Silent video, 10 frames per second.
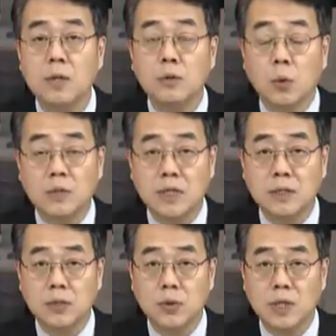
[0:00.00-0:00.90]
독자
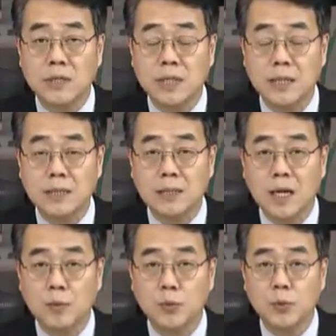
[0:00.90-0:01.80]
생존하기
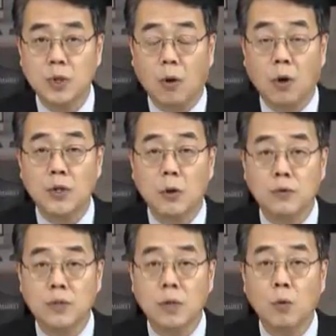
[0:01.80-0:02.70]
상당 부분
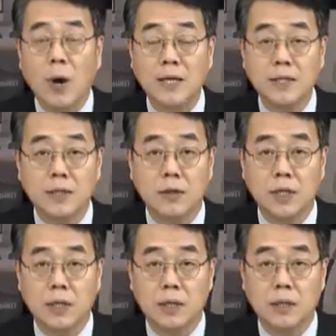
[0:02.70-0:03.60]
어려운 그런 환경이